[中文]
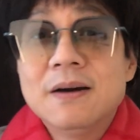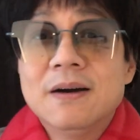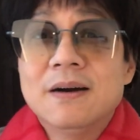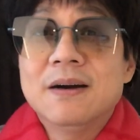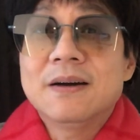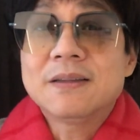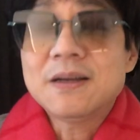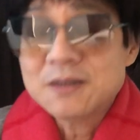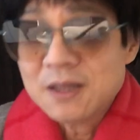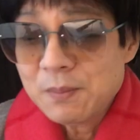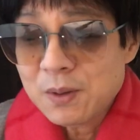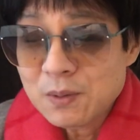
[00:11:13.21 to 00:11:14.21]
啊！但
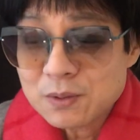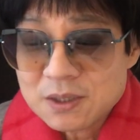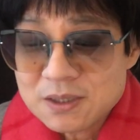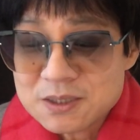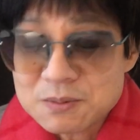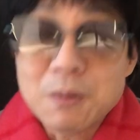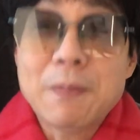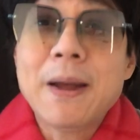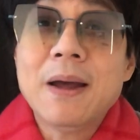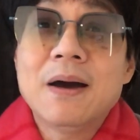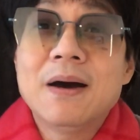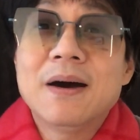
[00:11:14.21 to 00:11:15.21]
是他没有提怎么
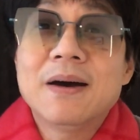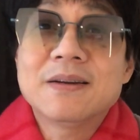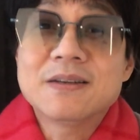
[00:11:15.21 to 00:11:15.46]
办啊，